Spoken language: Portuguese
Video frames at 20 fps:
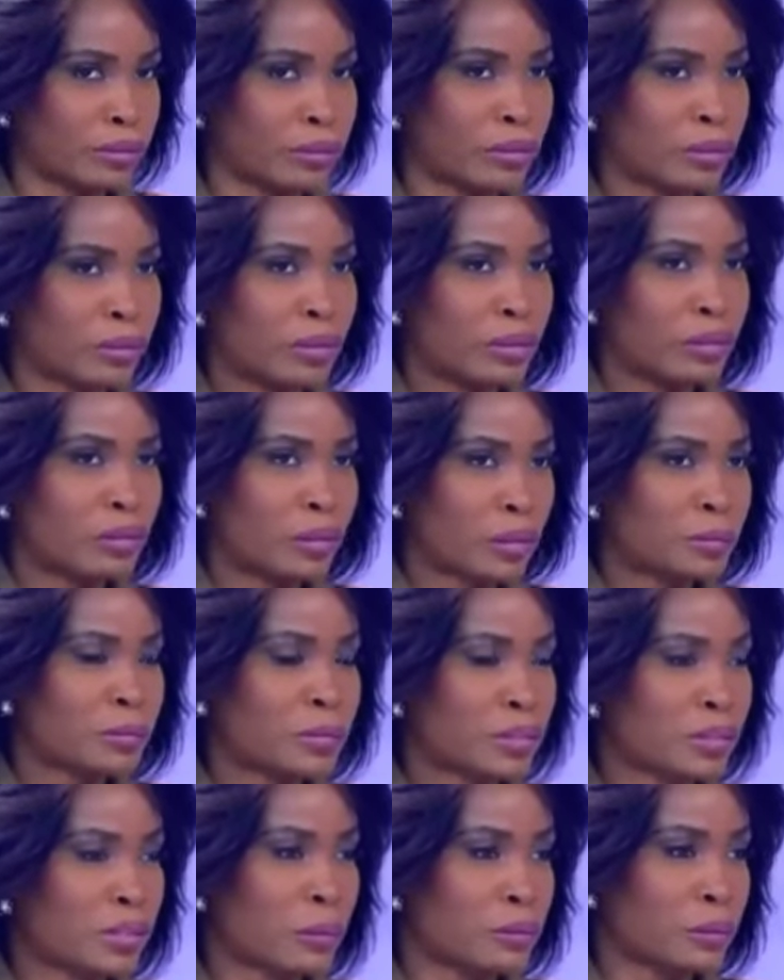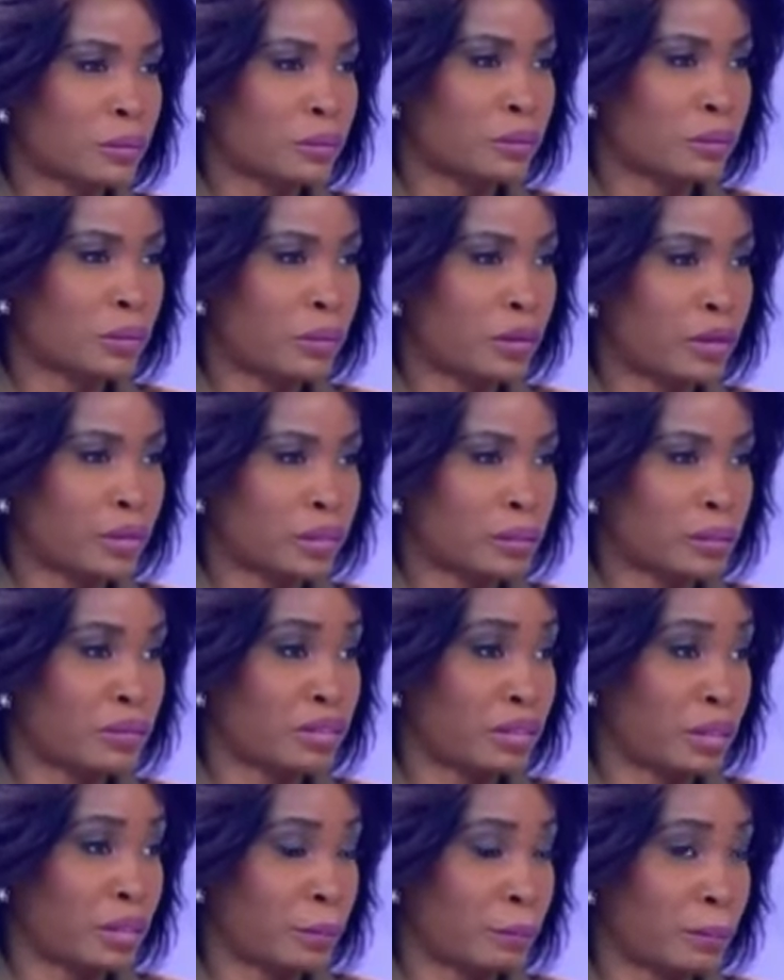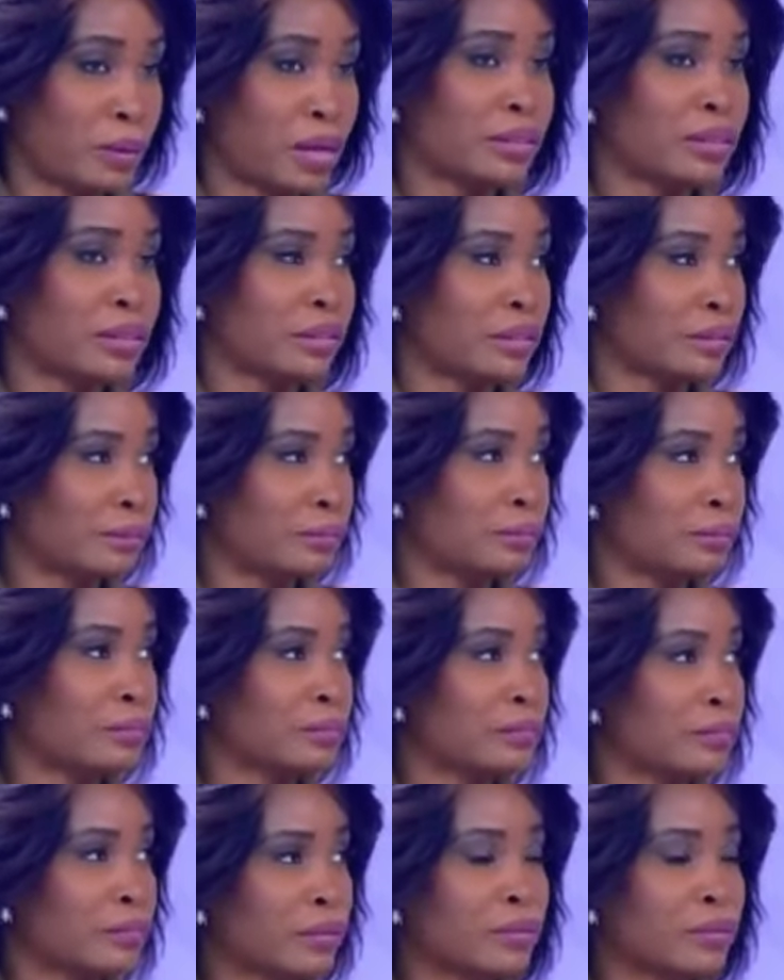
nós precisamos continuar a respeitar a pátria, é?